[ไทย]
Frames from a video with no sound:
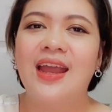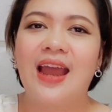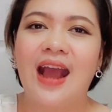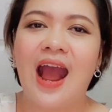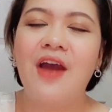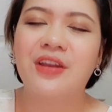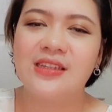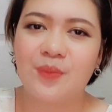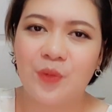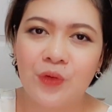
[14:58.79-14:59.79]
นะคะหรือ
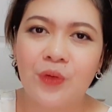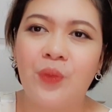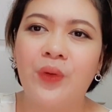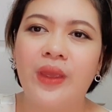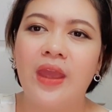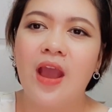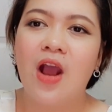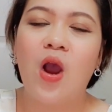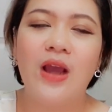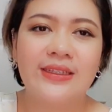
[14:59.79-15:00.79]
จะพูดคุย
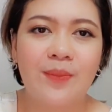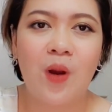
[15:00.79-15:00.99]
คอยซัพพอ